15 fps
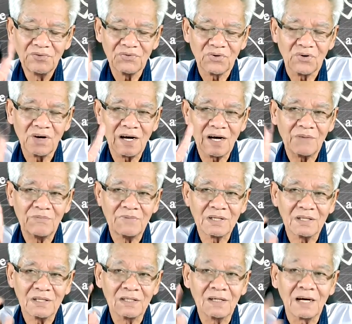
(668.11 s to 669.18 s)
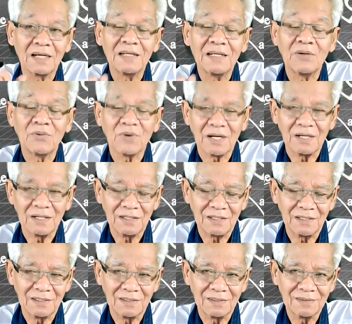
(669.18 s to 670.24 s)
สองคำนี่คืออันเดียวกันนั่น
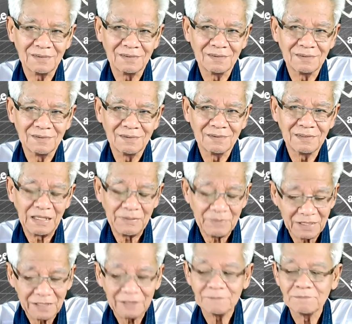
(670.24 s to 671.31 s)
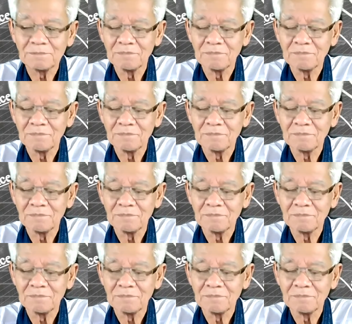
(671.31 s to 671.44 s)
เองเห็นไหมฮะ